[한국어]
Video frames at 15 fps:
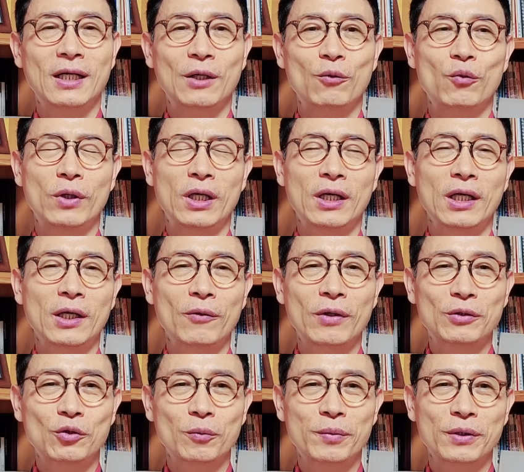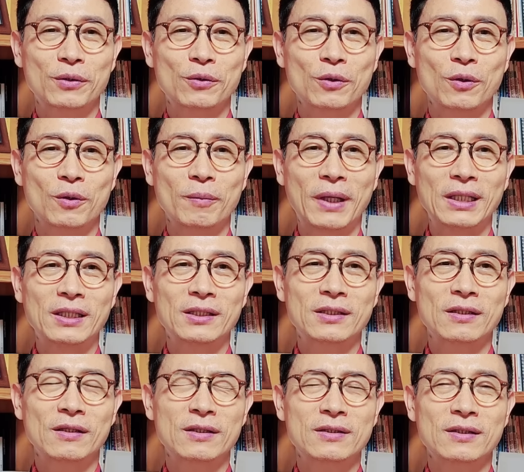왜 해외 토픽으로 많이
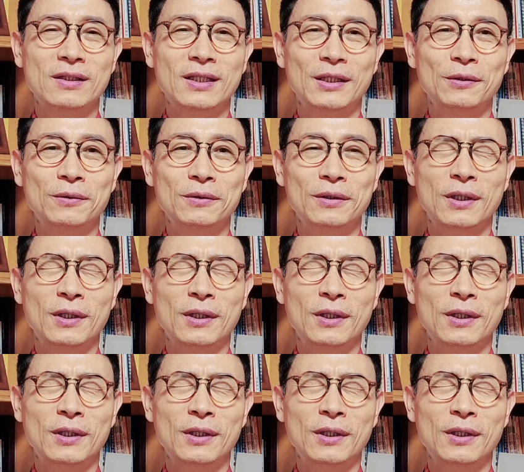실렸을까요?